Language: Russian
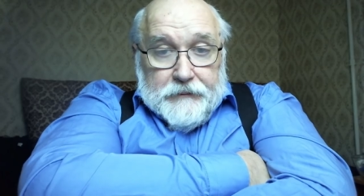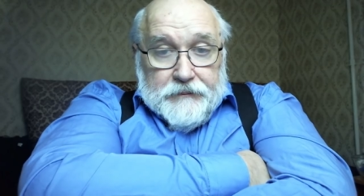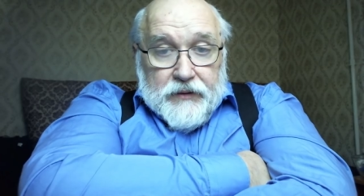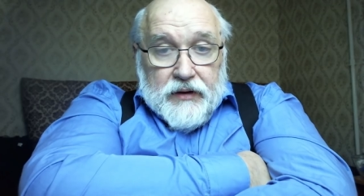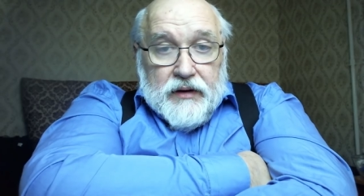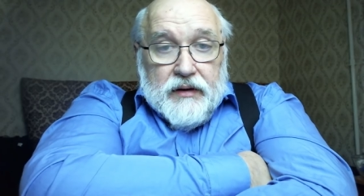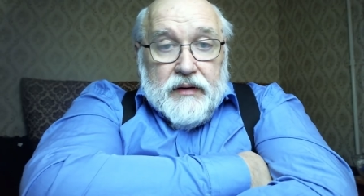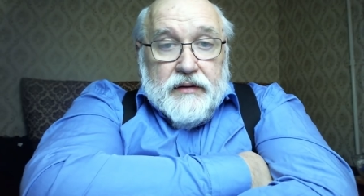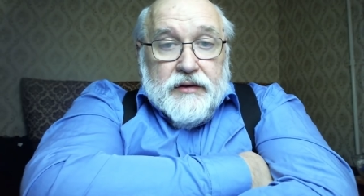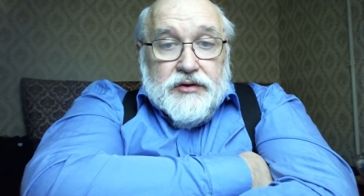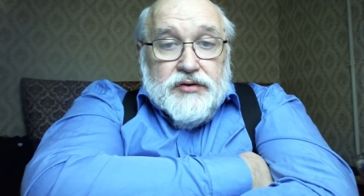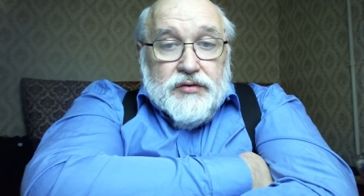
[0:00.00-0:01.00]
Э,
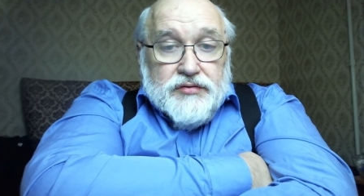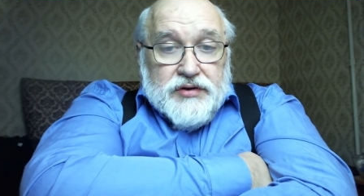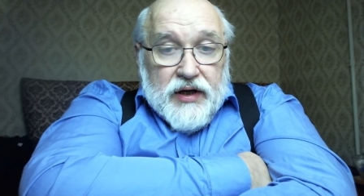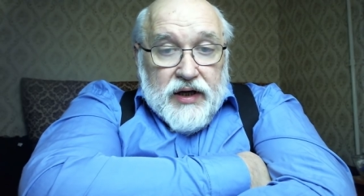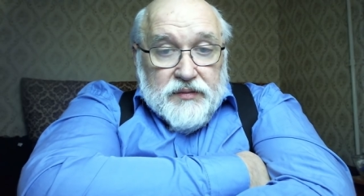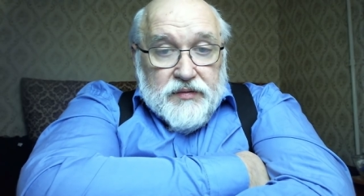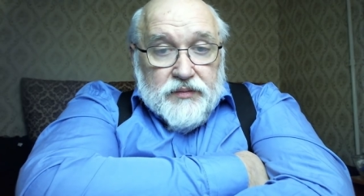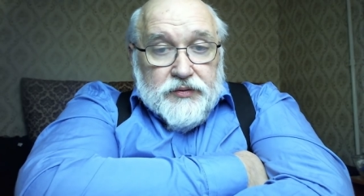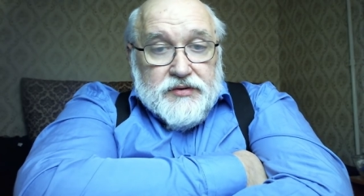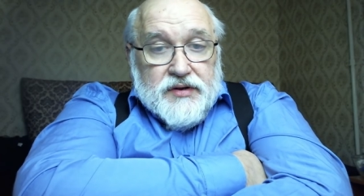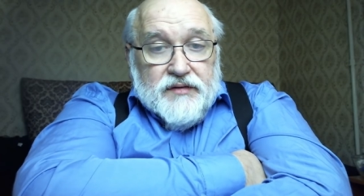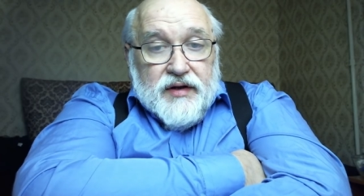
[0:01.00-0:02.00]
значит, русской армии
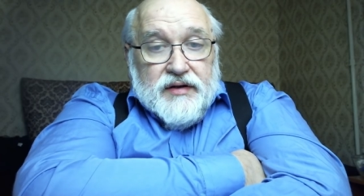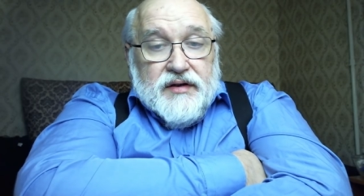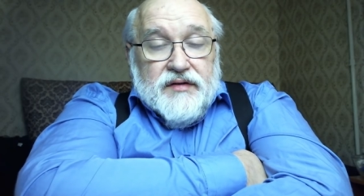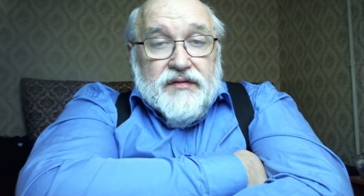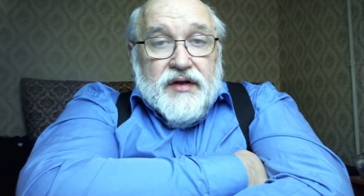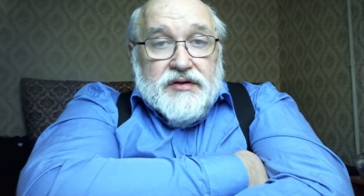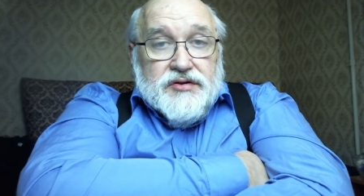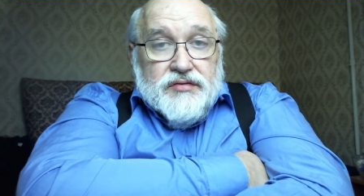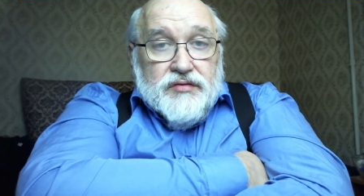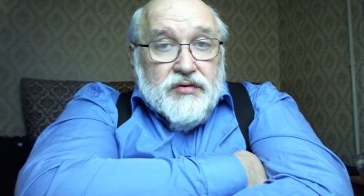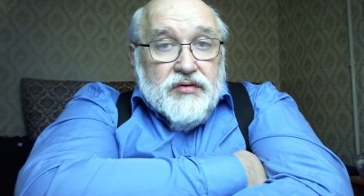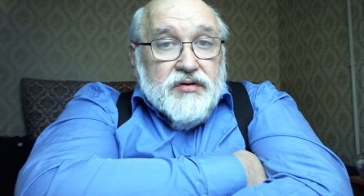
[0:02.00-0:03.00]
после войны 19
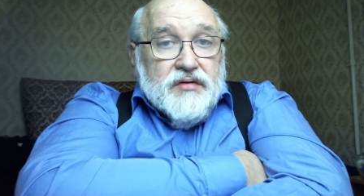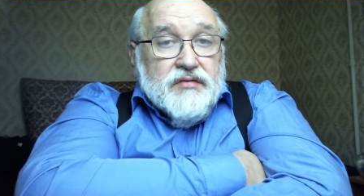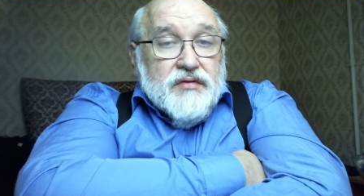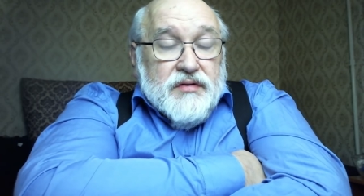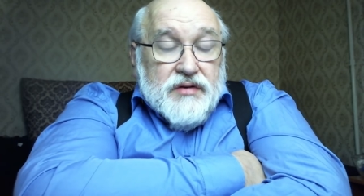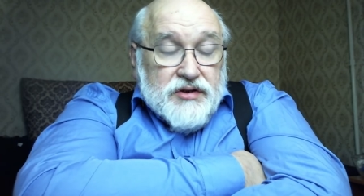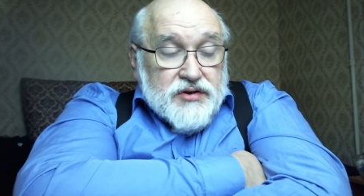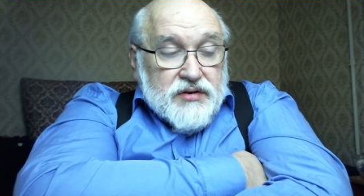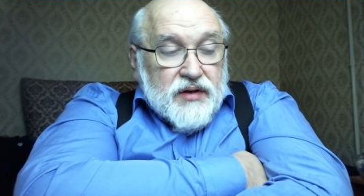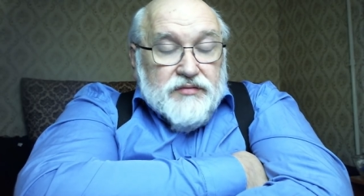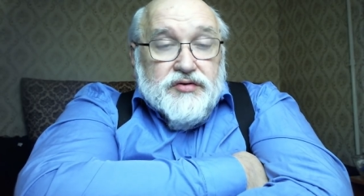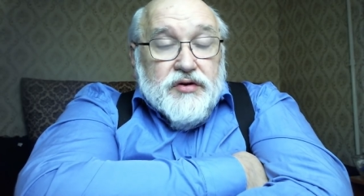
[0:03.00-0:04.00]
года, вот, значит,
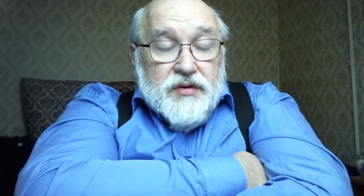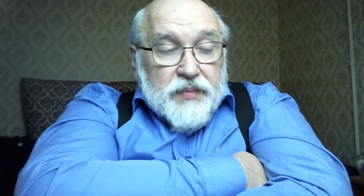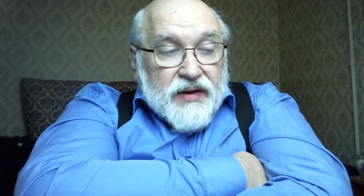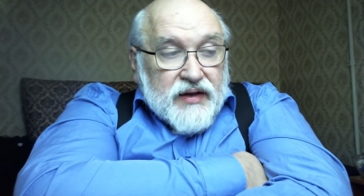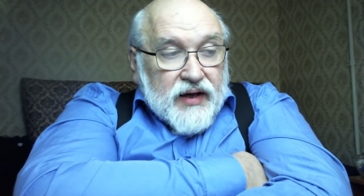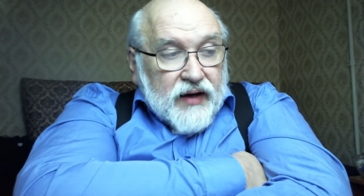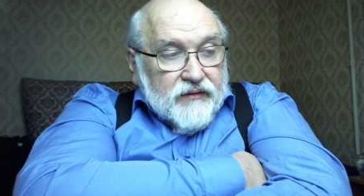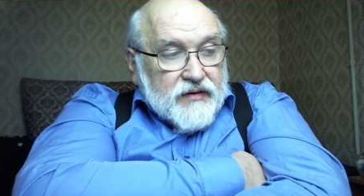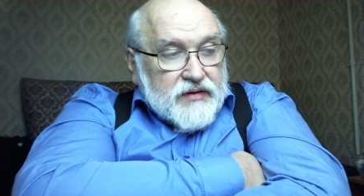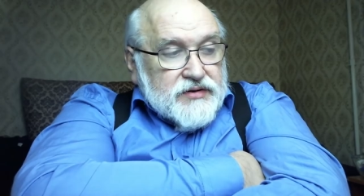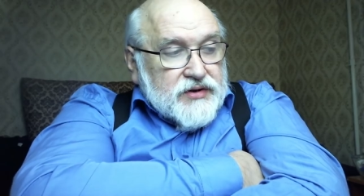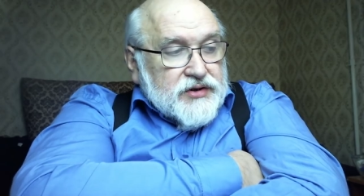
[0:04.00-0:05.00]
нам все это
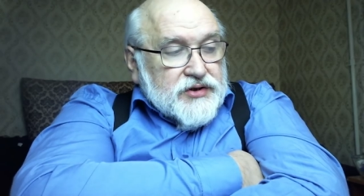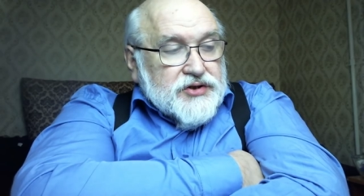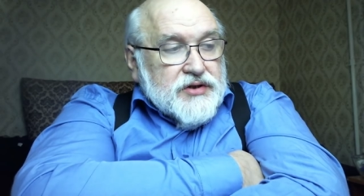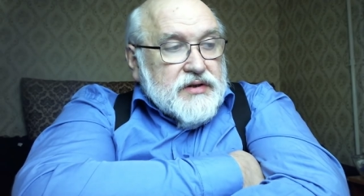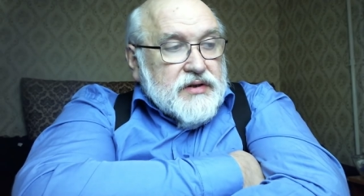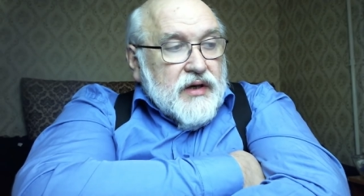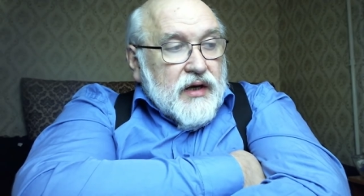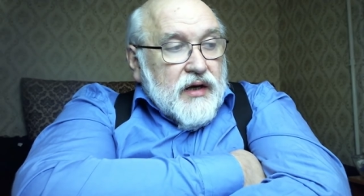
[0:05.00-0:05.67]
понравилось, эта жизнь.